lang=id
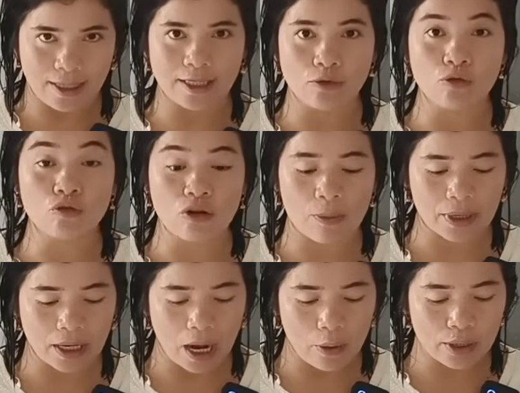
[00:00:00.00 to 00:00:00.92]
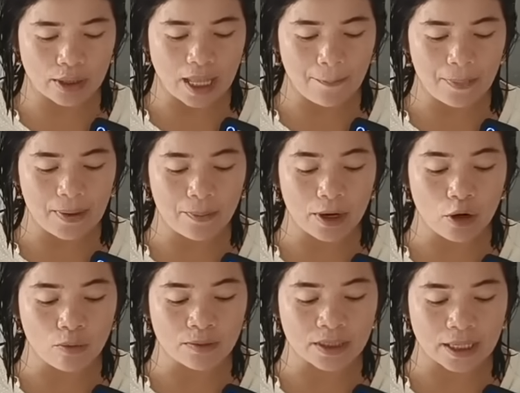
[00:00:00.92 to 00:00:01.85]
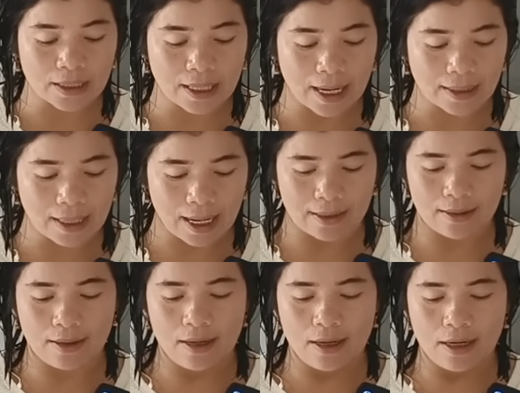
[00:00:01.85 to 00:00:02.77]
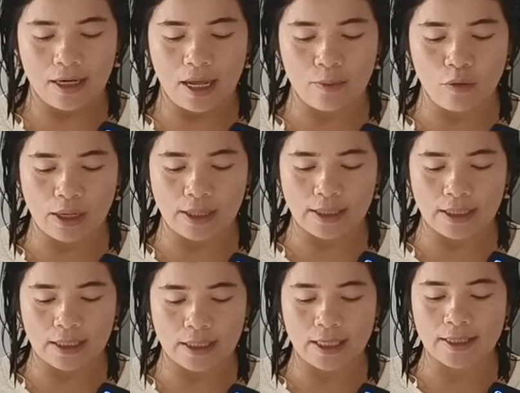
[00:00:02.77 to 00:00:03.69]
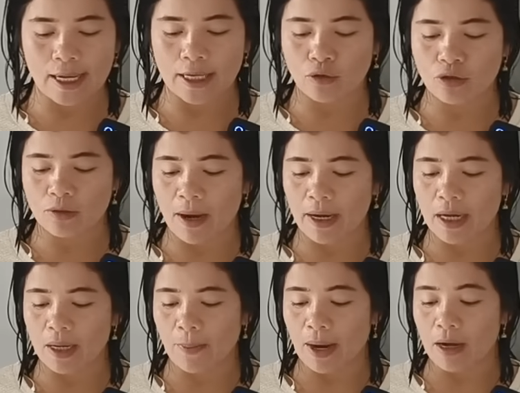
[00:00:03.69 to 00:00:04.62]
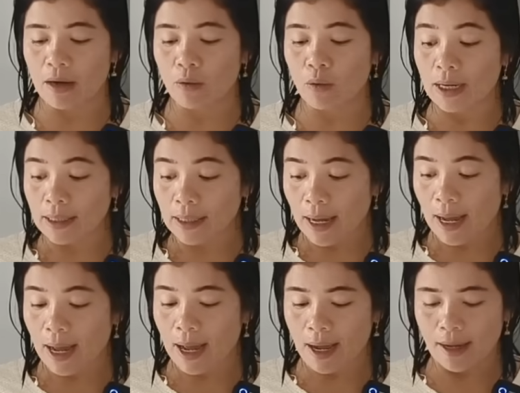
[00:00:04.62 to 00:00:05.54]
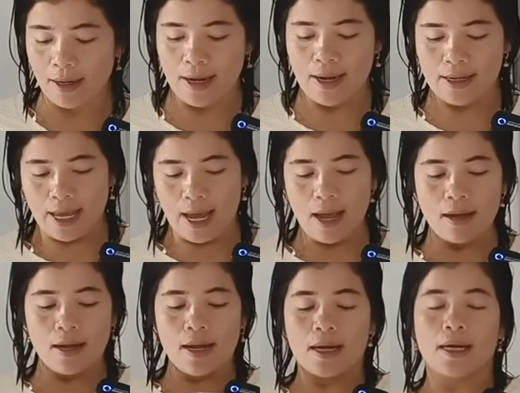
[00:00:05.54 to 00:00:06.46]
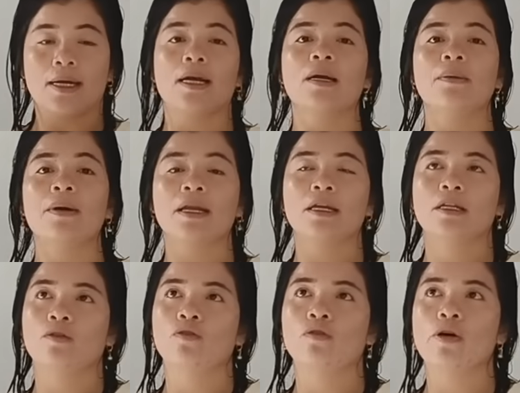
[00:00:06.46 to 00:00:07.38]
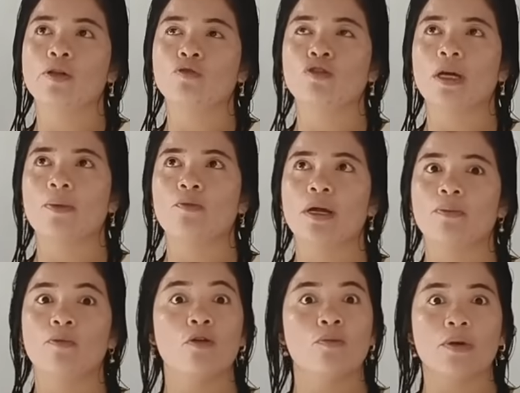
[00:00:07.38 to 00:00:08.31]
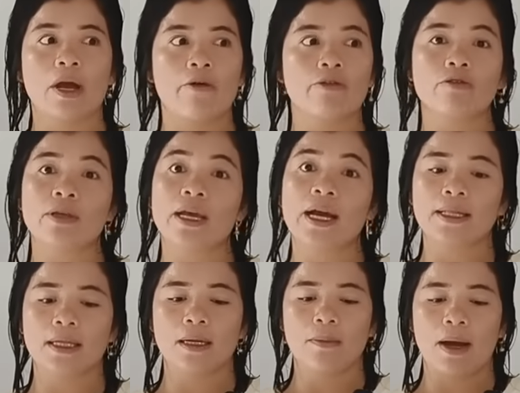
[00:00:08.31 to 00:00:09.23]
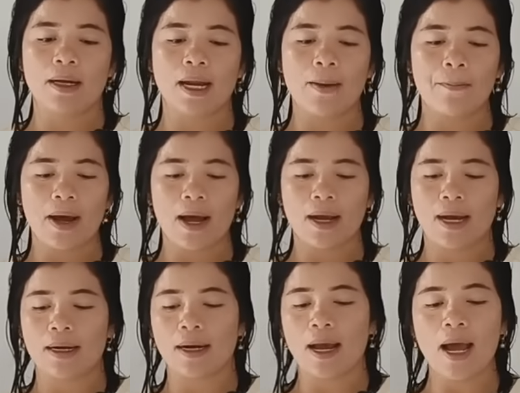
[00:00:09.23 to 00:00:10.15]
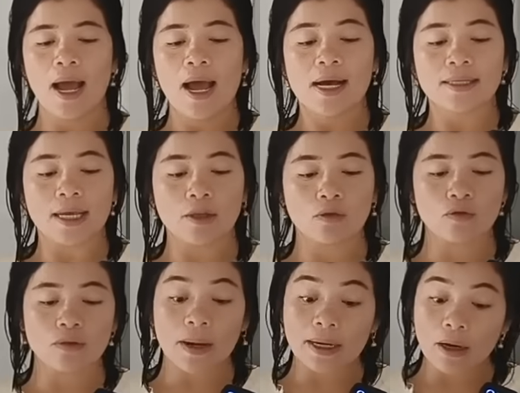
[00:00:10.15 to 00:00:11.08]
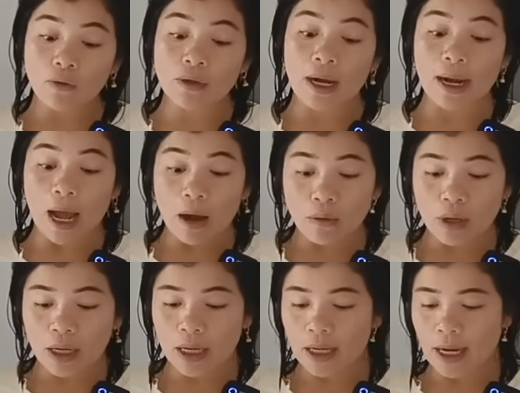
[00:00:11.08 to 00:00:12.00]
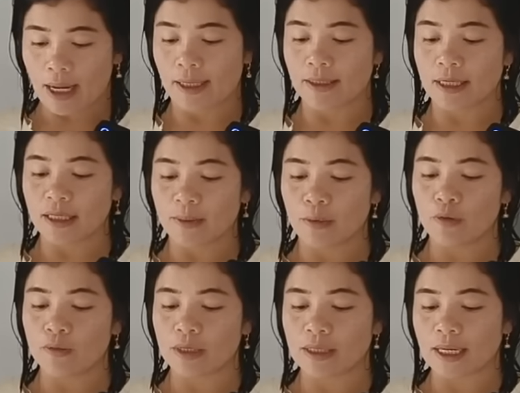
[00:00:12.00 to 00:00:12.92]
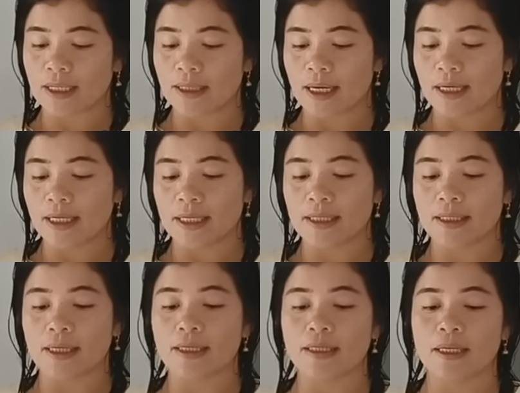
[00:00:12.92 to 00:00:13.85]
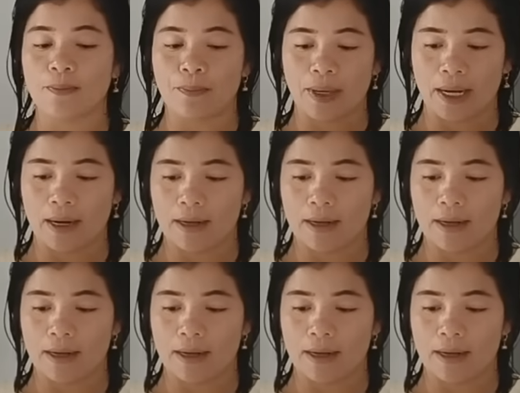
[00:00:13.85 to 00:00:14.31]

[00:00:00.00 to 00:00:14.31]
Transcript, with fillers: Saya itu sudah berkawin tapi belum tercatat. Dia buat sini. Jadi saya itu sebagai kepala keluarga, ya. Karena kemarin itu waktu dia buat belum berkawin tuh saya nggak terima. Kenapa? Karena saya itu sebenarnya udah kawin, hanya saja belum tercatat di catatan sipil.